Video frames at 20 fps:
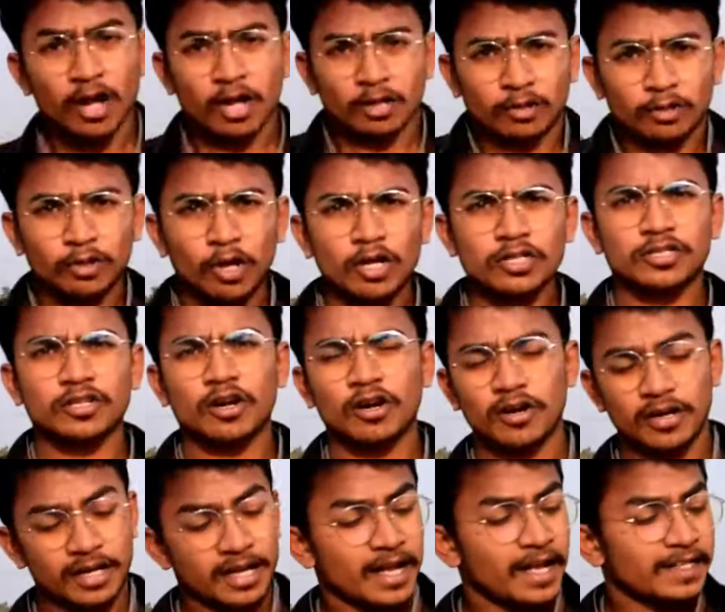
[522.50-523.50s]
है तो
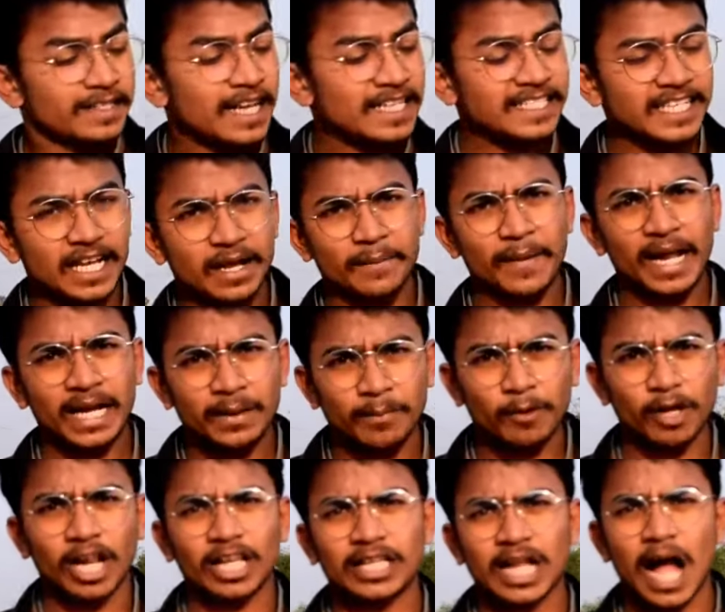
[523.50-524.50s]
दोस्तों जैसे कि मैंने
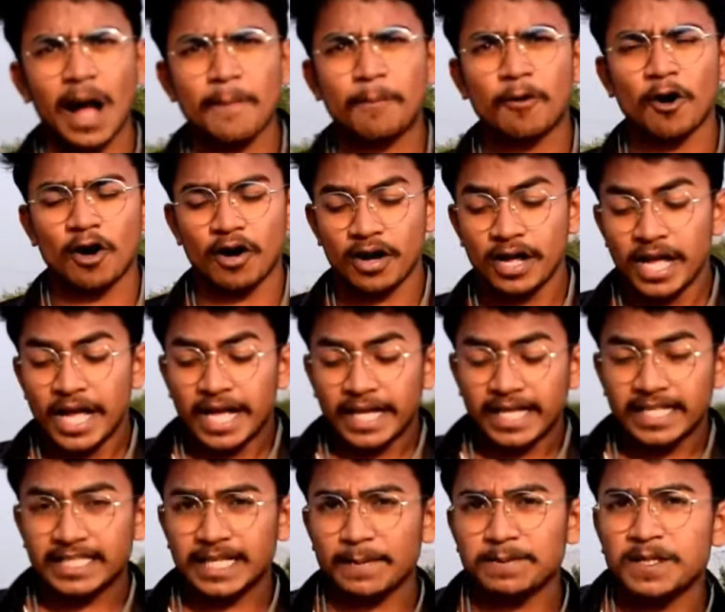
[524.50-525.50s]
बोला था आपको
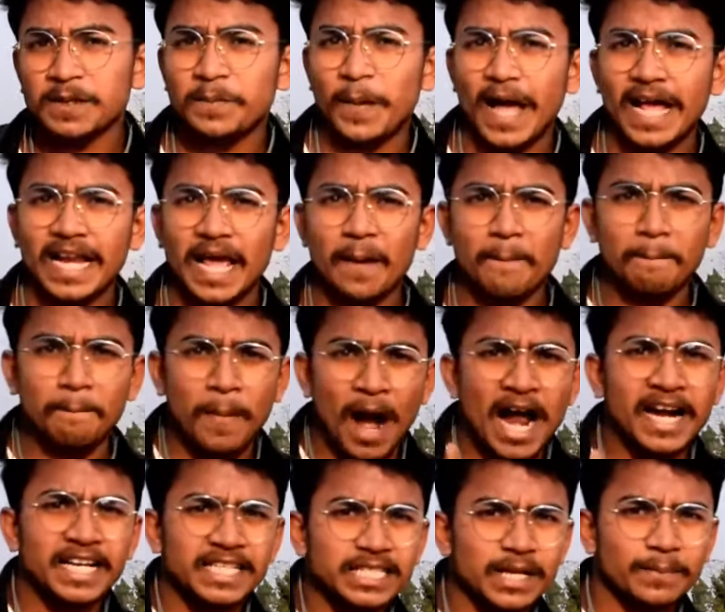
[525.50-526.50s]
कि सबसे पहले हम
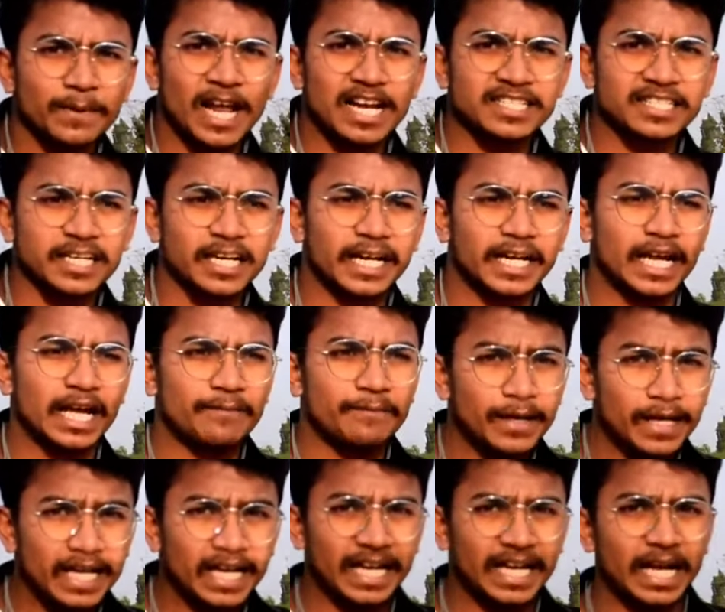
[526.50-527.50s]
पानी से ब्लास्ट करेंगे
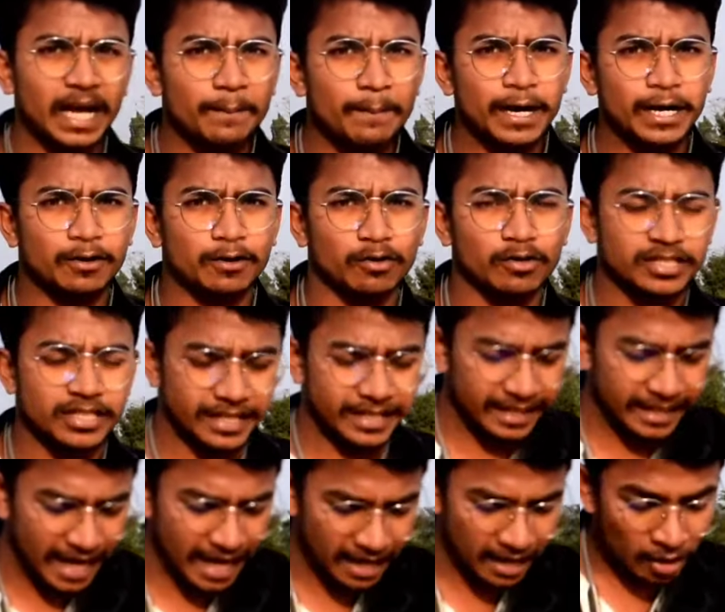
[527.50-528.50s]
फिर करेंगे पेट्रोल से
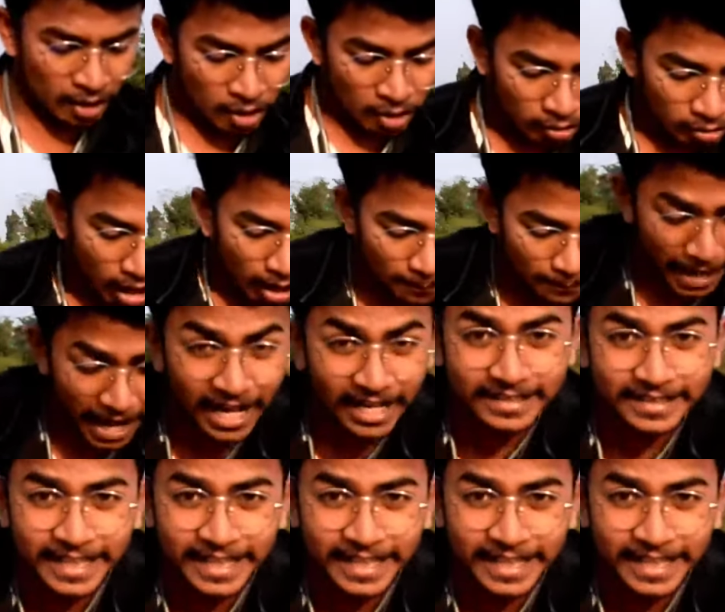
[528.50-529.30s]
ठीक है तो आप यहाँ